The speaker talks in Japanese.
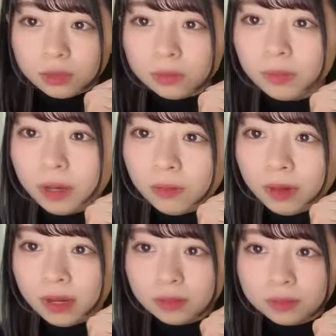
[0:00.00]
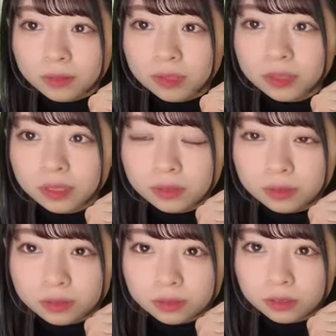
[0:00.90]
こんばんは萌え台詞
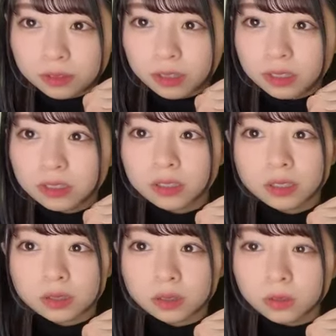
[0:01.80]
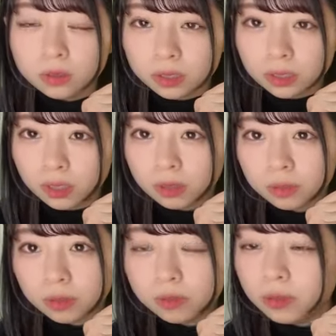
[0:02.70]
じゃあなんか特技ってあの
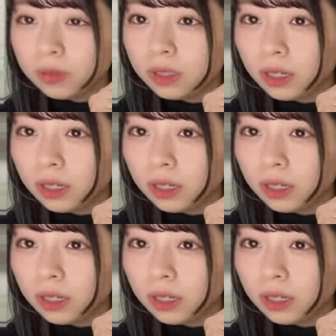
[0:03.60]
プロフィール